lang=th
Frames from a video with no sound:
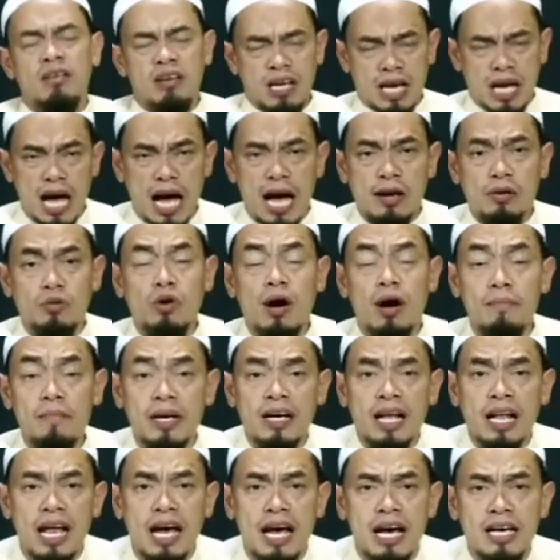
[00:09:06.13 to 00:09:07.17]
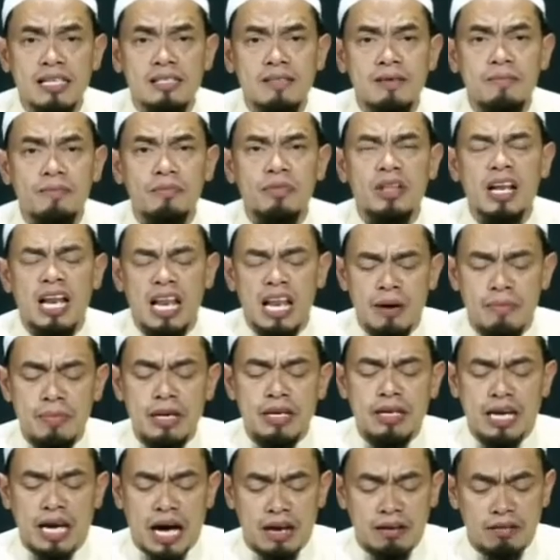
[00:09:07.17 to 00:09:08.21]
ขาดความอิคลาสและมี
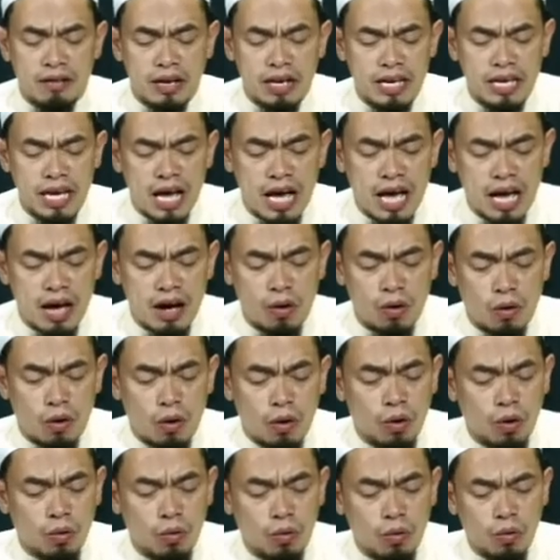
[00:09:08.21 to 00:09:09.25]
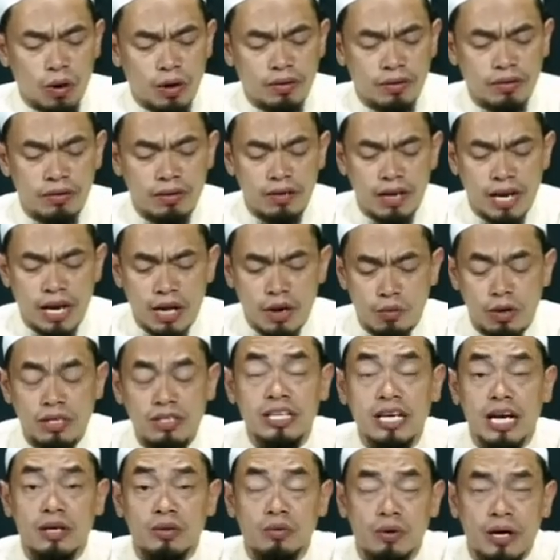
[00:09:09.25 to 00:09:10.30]
การริยะโอ้อวดในหัวใจ
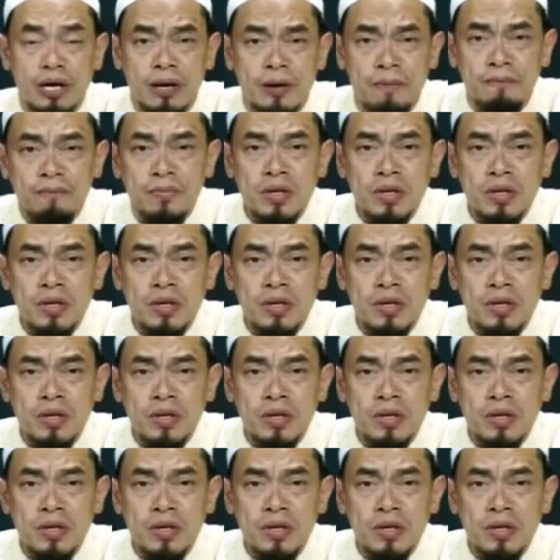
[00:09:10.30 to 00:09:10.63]
ตัวเอง